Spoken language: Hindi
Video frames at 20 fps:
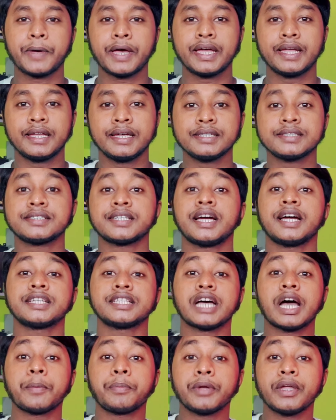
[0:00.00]
पहले
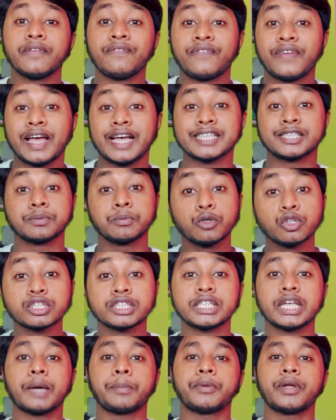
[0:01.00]
शायद आपने फेसबुक
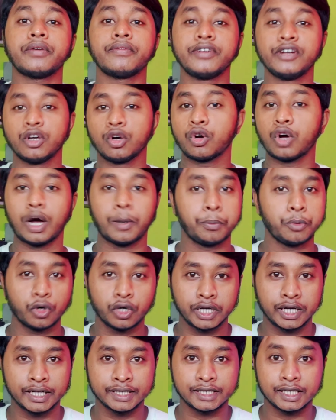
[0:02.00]
से अपना वीडियो को
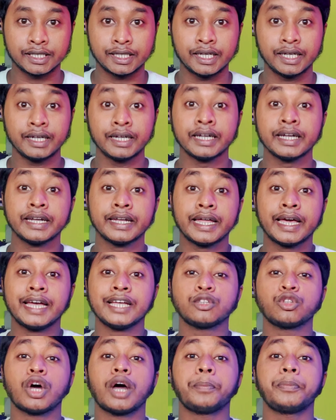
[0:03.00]
अपलोड करते थे
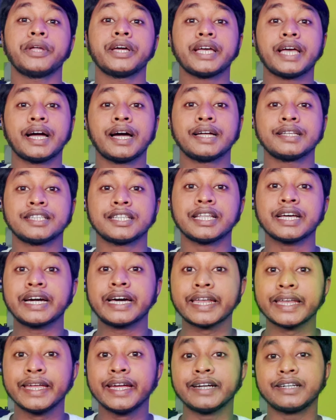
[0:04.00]
नहीं तो आपने क्या करते थे
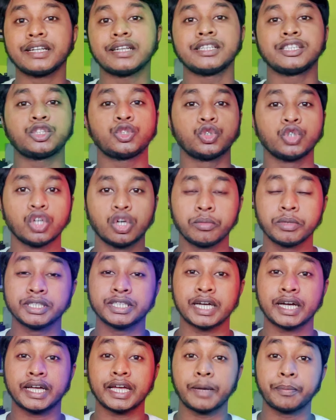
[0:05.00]
क्रिएटर स्टूडियो में
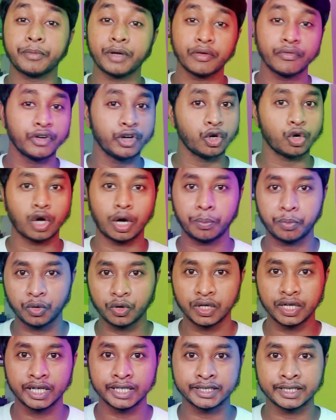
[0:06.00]
जाके अपना वीडियो को
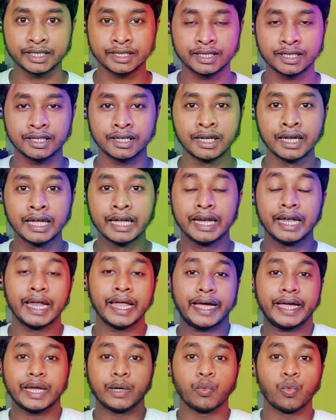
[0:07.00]
अपलोड करते थे
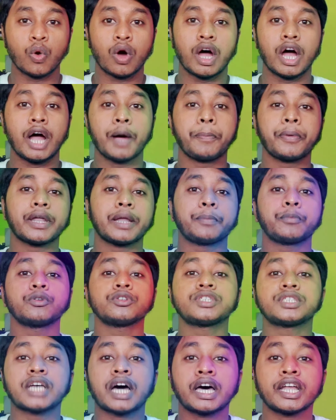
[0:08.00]
लेकिन वहां पर
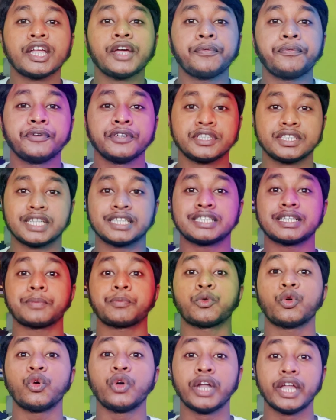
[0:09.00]
आपको सारे फीचर्स
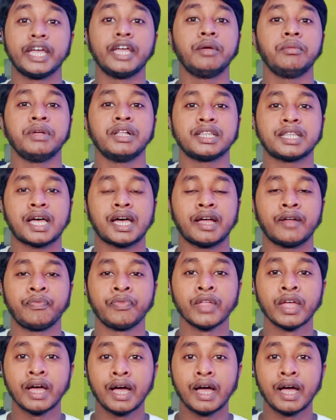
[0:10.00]
आपको नहीं मिलता है